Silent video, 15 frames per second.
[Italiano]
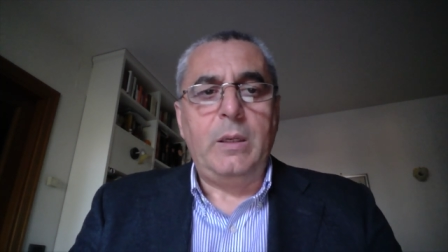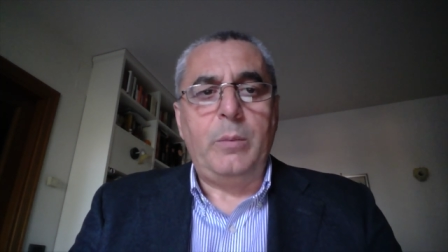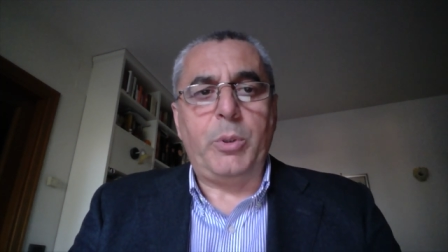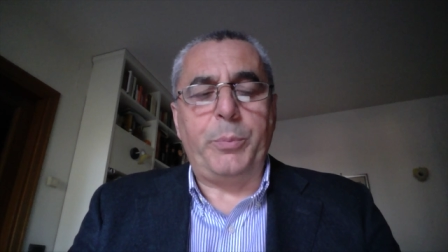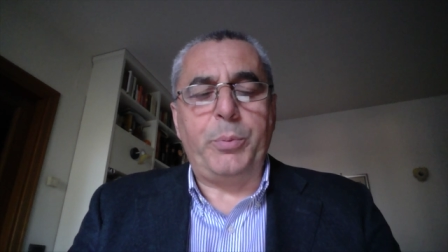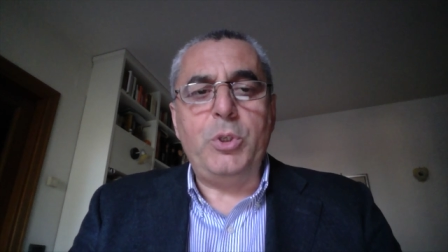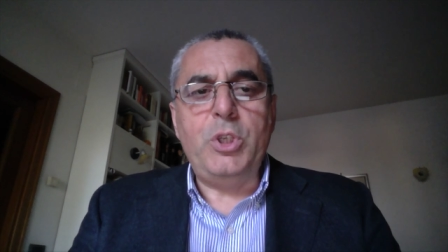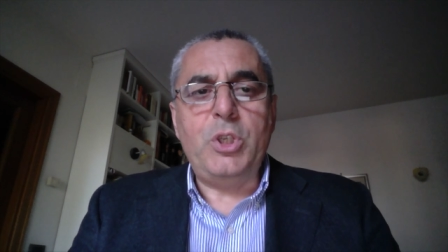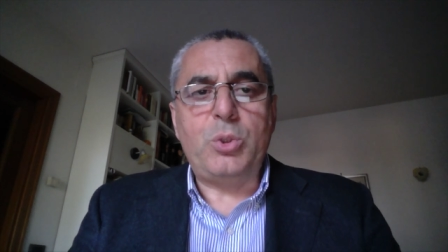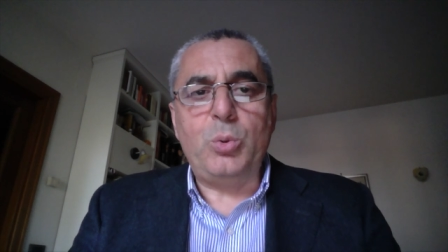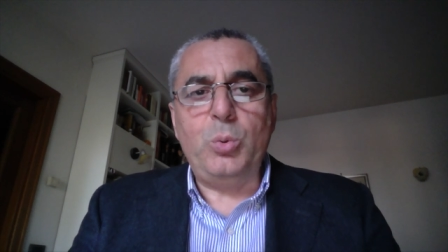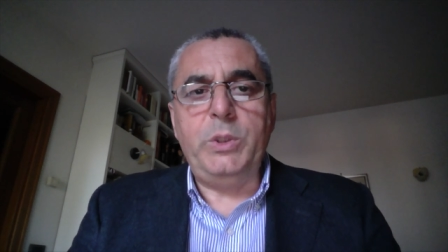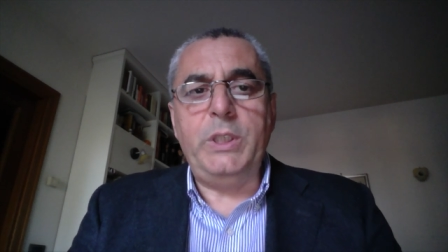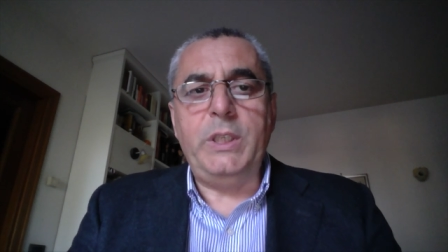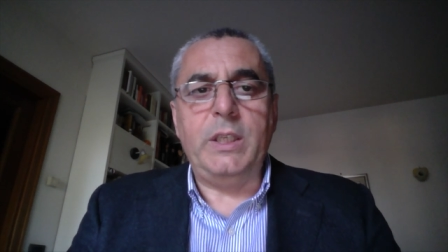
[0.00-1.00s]
Proprio gli
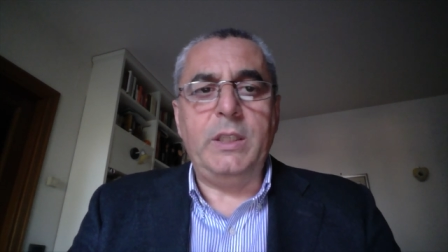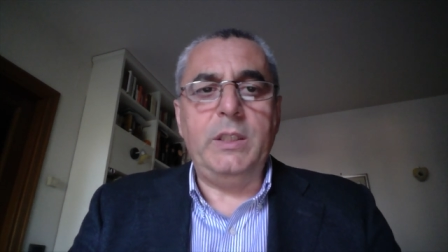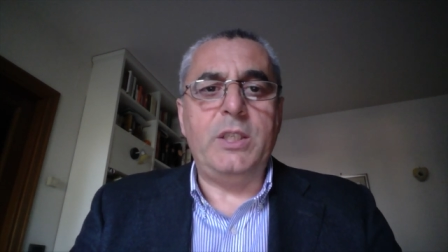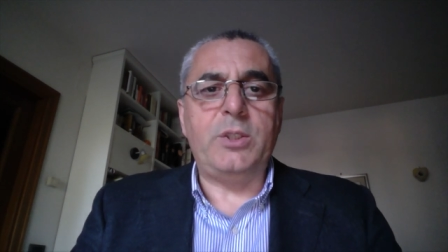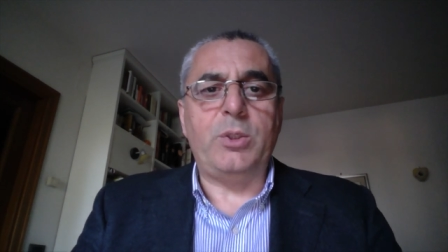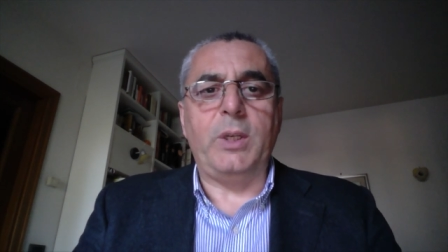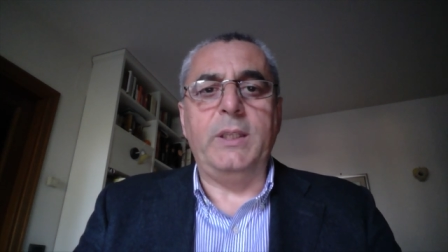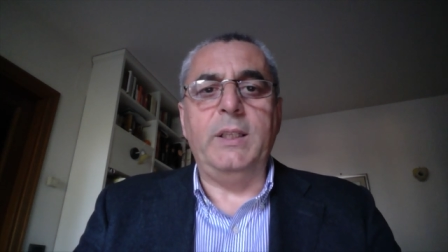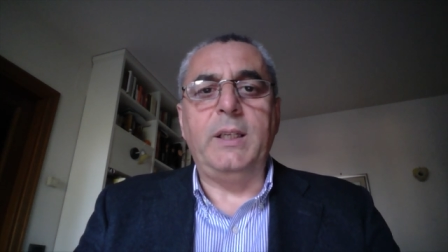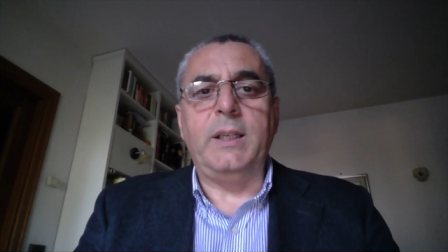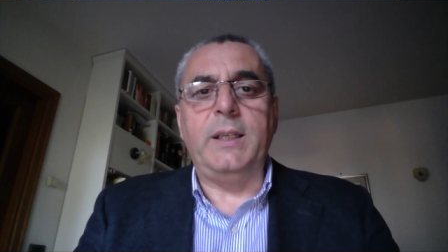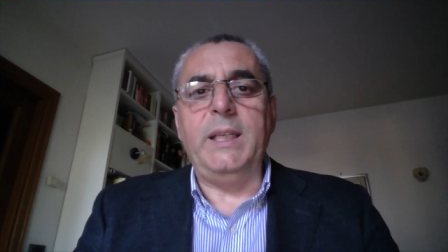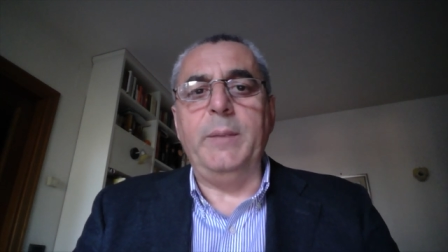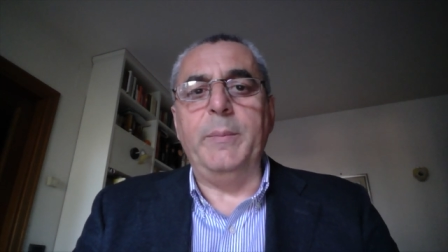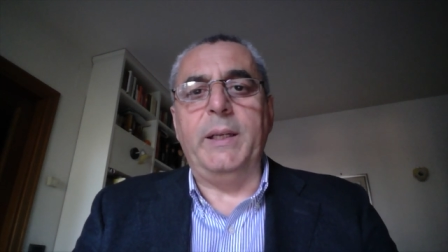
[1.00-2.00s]
studi di storia del
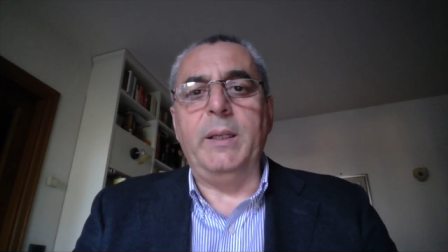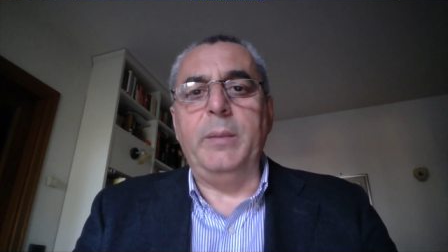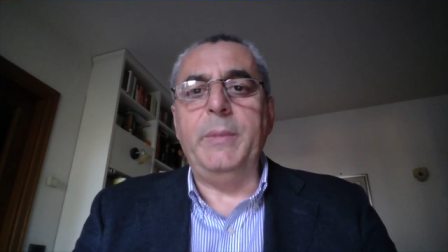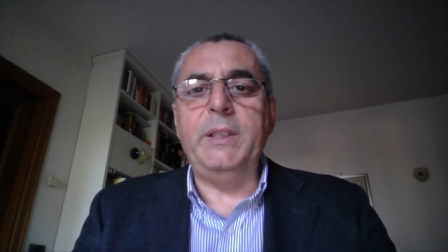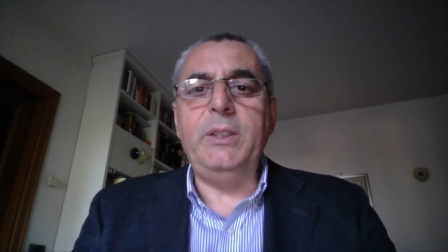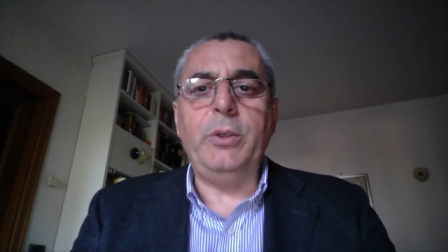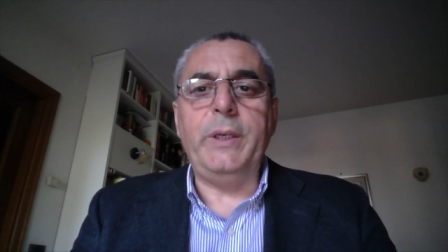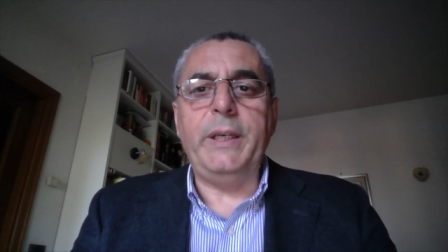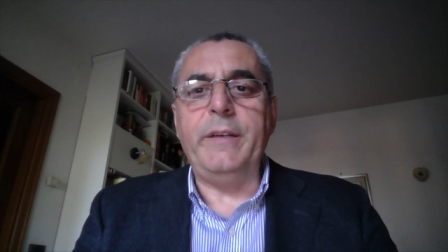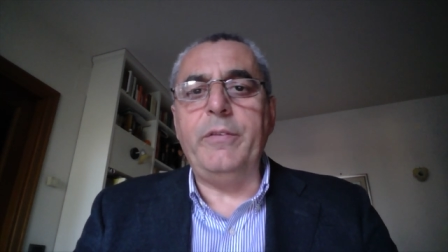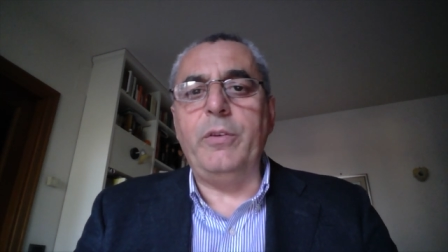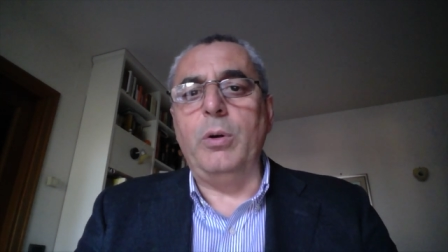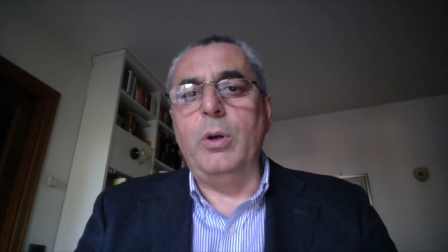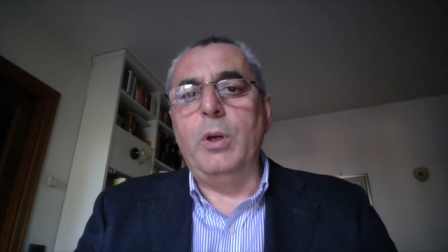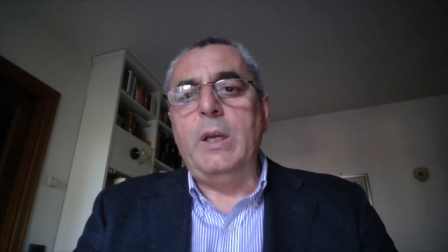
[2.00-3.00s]
clima nel
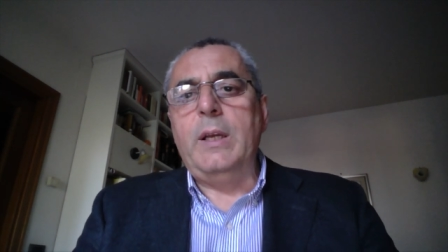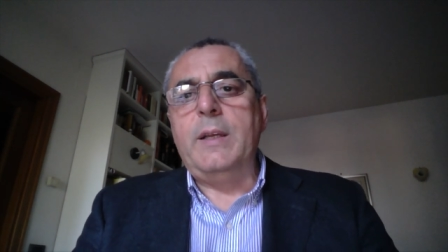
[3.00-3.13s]
Medioevo